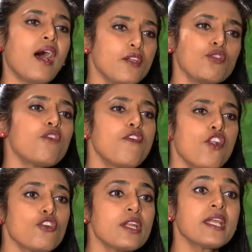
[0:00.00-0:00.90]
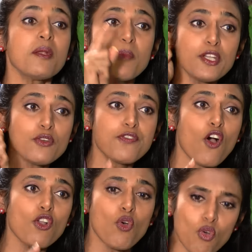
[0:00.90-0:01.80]
யூ டோன்ட் ஃபாலோ கிரிக்கெட் பட் யூ
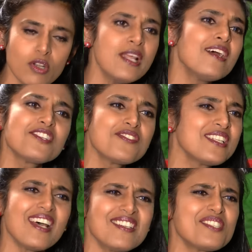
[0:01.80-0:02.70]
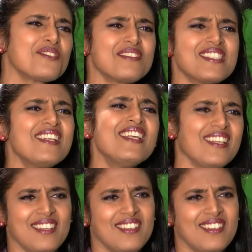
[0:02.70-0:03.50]
ஃபாலோ ஒன்லி அஸ்வின் தட் இஸ் சில்லி